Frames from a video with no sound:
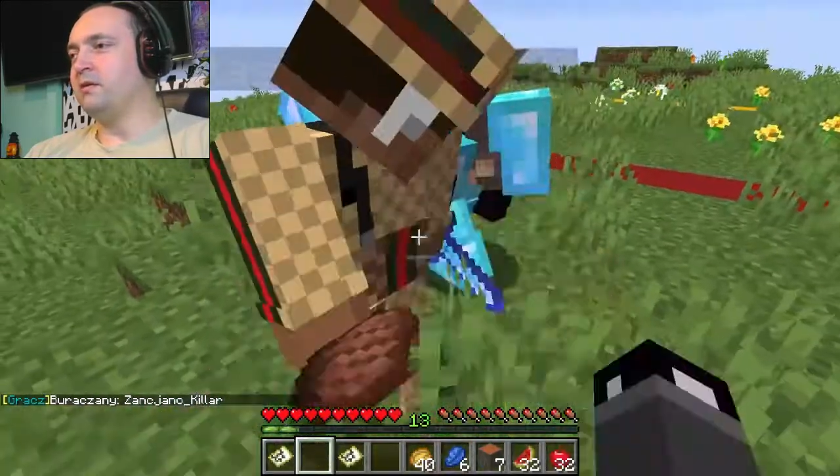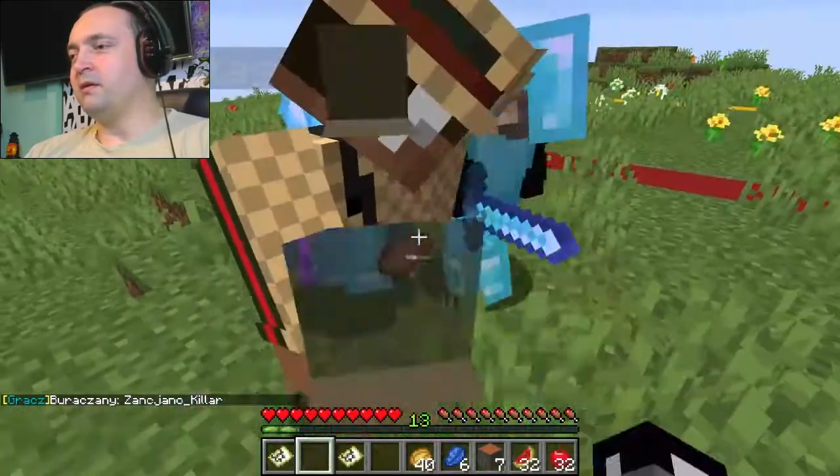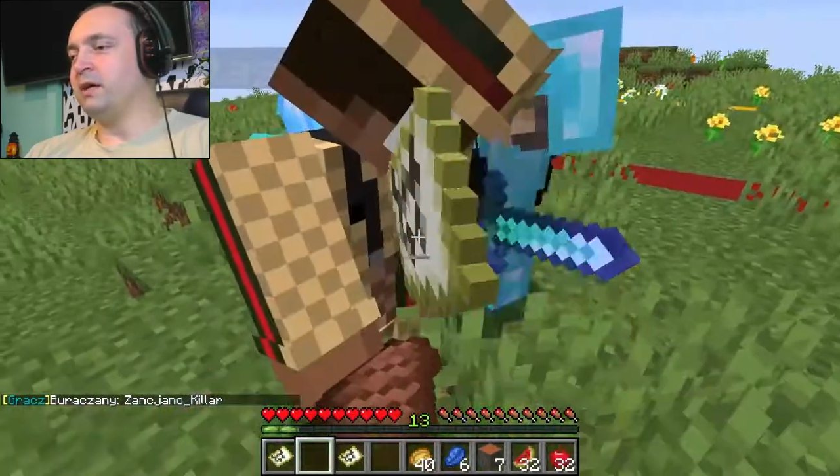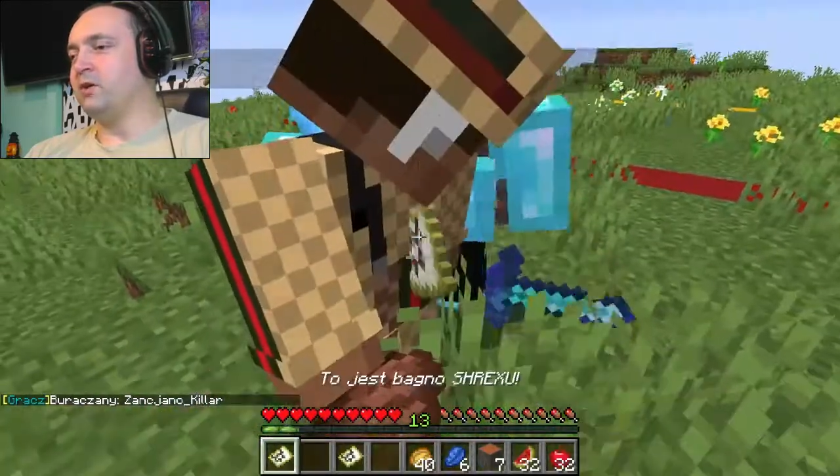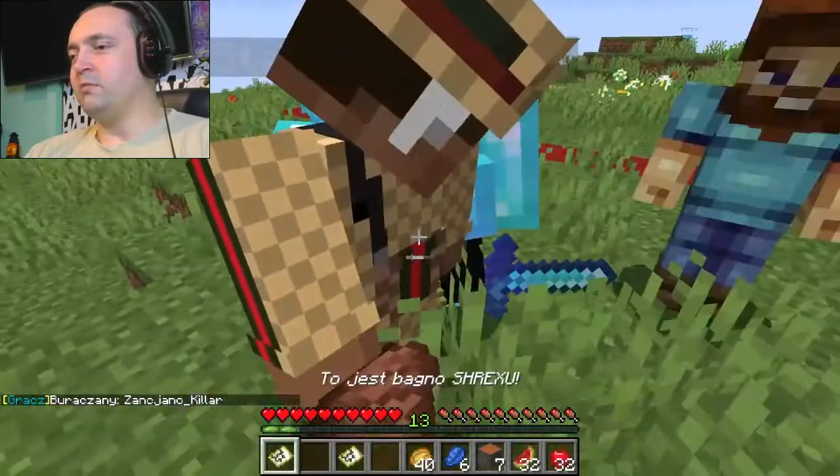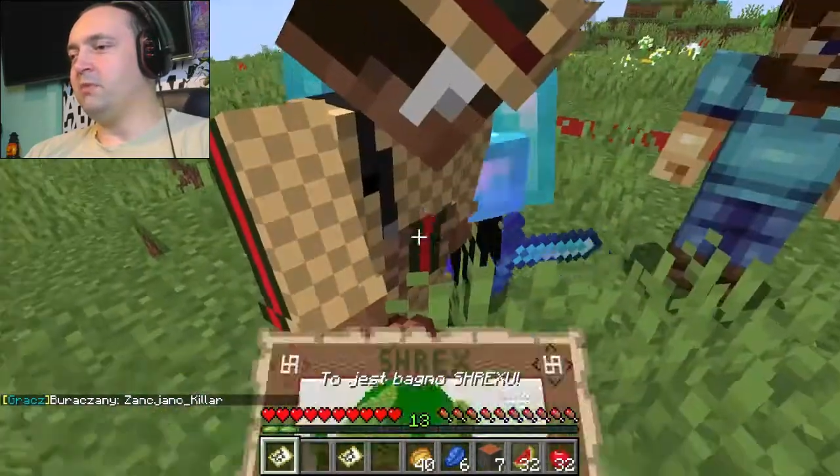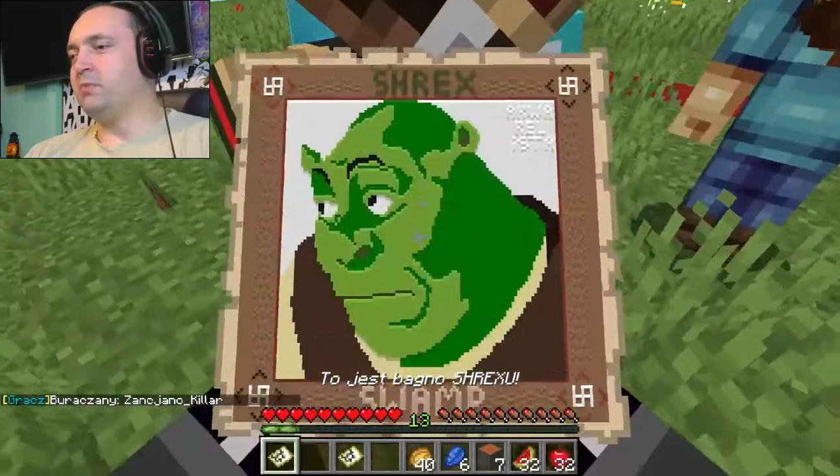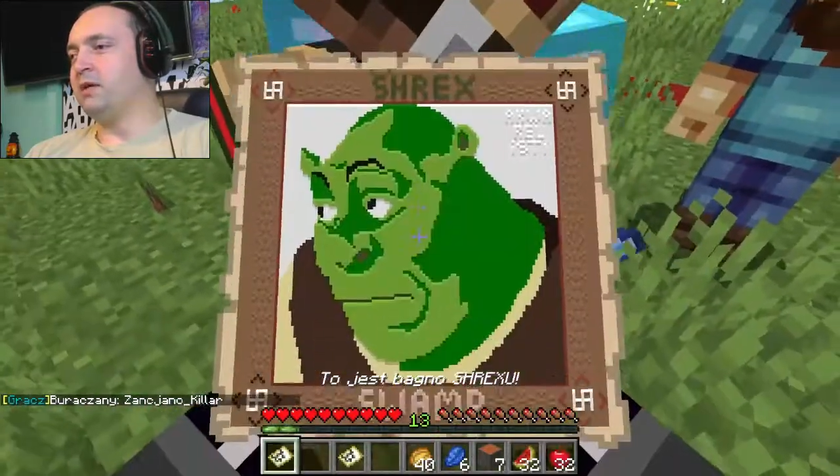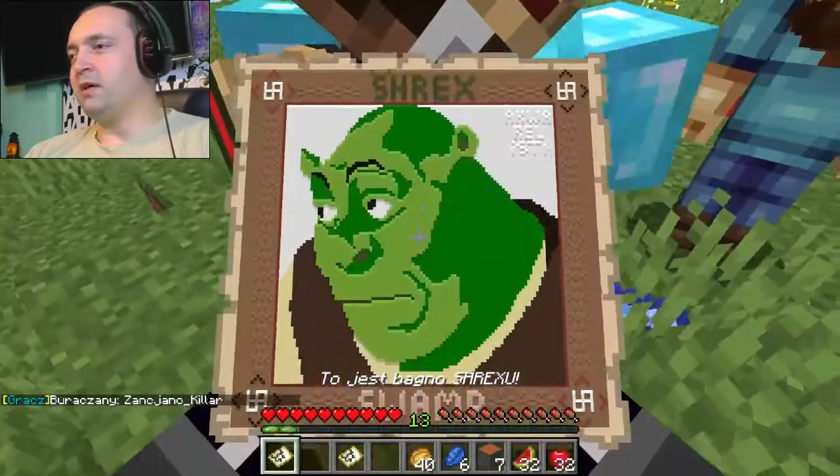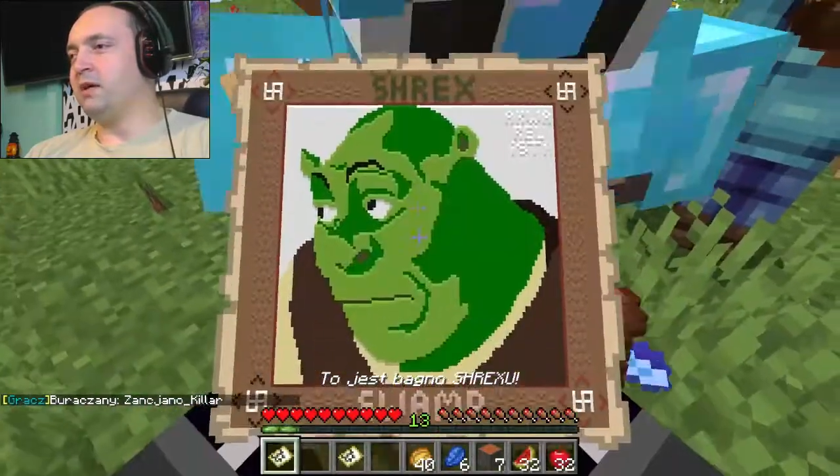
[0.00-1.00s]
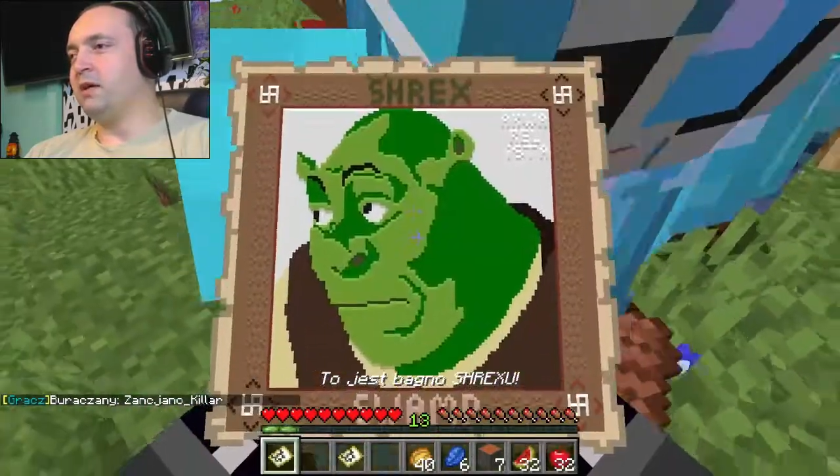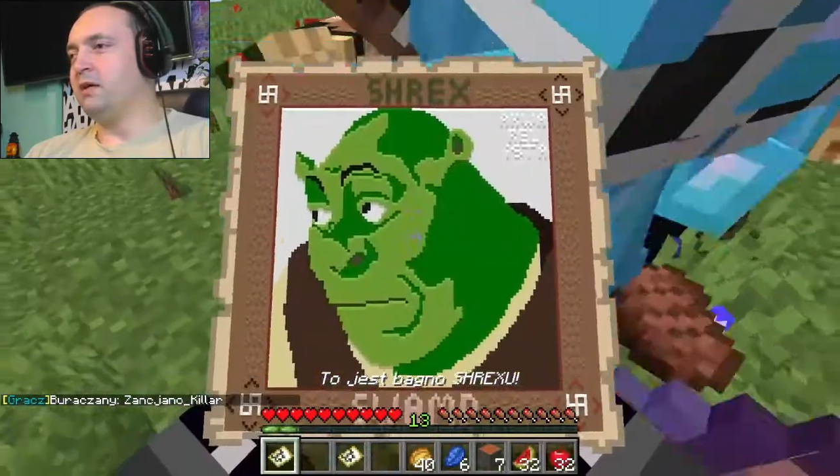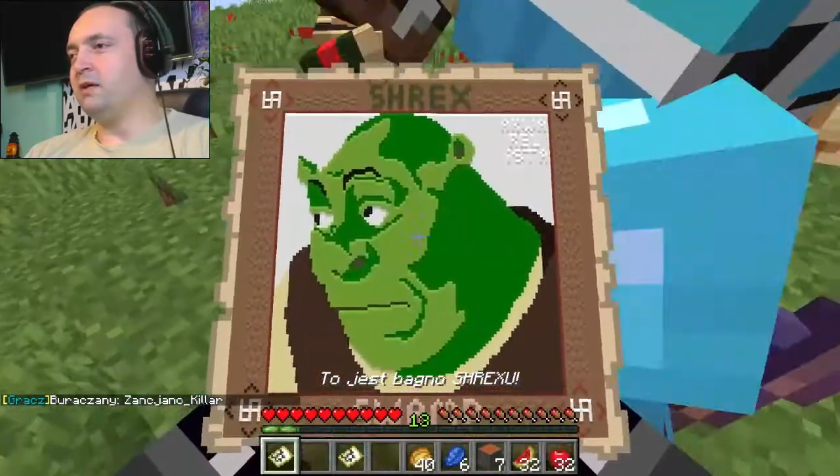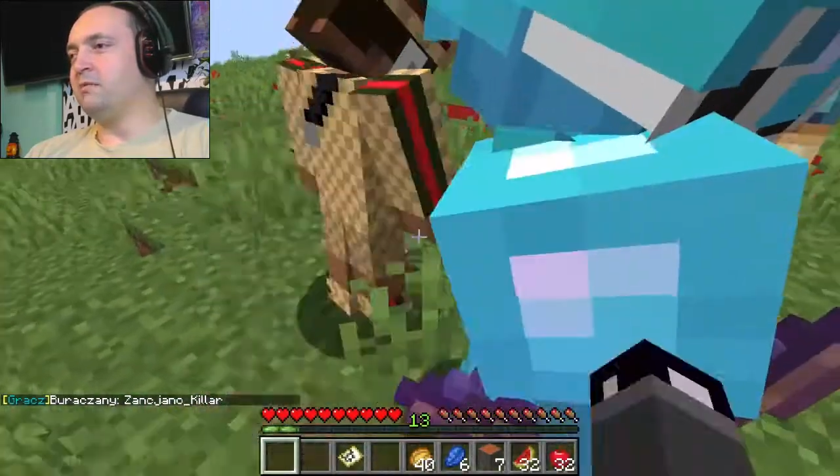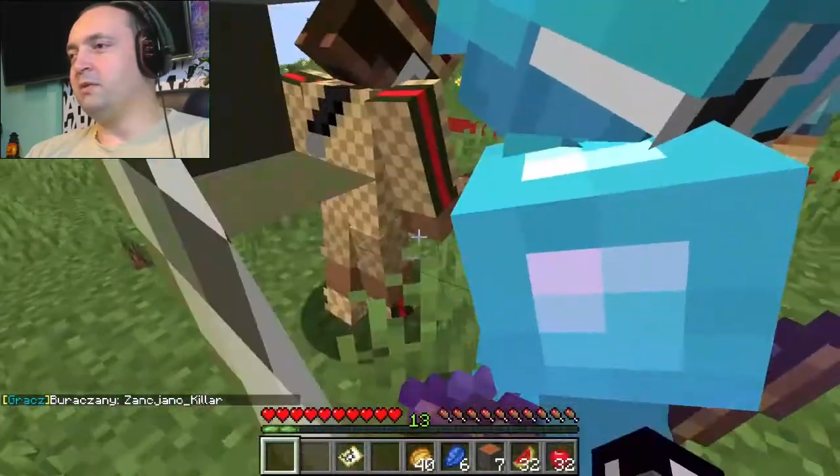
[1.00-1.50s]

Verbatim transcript: Taką mapkę.